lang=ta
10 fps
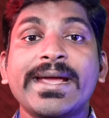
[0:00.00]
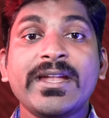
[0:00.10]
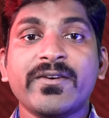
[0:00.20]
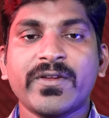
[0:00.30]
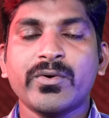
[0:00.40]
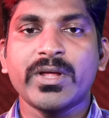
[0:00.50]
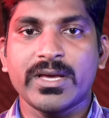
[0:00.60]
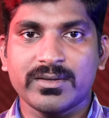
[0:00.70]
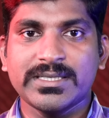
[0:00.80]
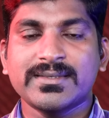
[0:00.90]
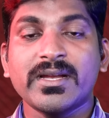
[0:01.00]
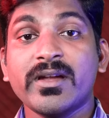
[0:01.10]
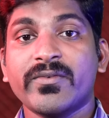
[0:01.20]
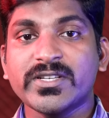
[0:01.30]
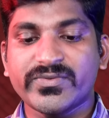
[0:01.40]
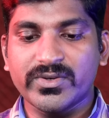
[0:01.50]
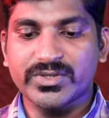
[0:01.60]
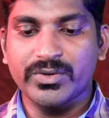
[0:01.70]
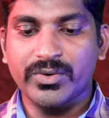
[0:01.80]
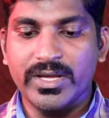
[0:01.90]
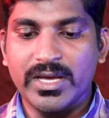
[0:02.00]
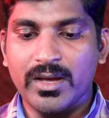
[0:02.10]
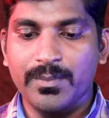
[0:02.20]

ஐடிஎஃபினுடைய இஸ்ரேல் டிஃபென்ஸ் ஃபோர்ஸினுடைய